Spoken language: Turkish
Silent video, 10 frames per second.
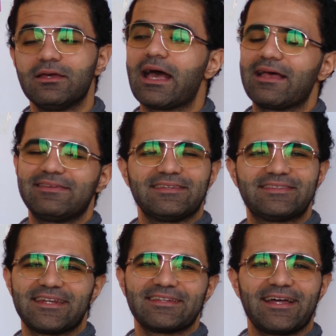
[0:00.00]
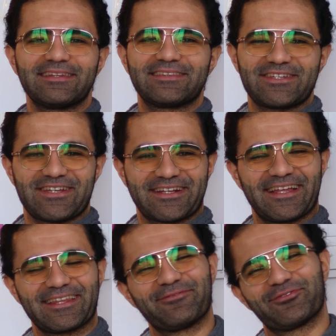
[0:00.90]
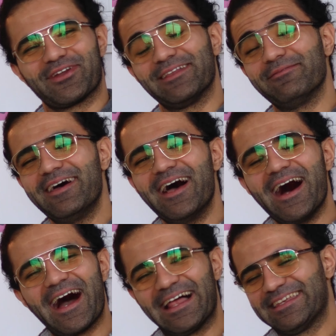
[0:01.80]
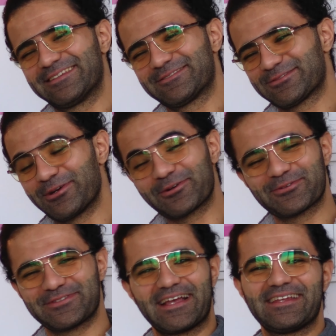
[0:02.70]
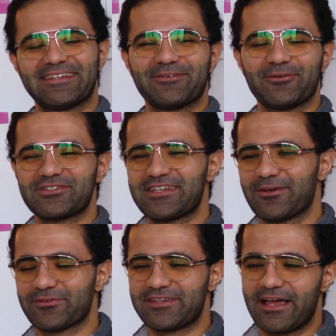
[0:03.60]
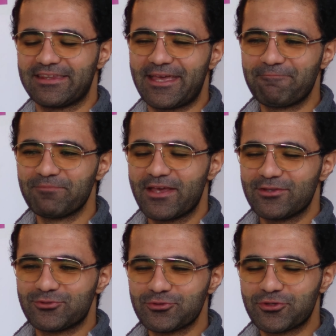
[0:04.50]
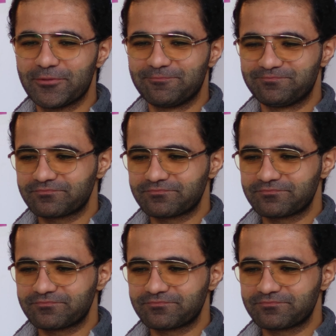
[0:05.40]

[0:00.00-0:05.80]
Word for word: ya siktir et hadi taşaklardan vuralım. Hani çok güzeldi o şey o sahne. Çünkü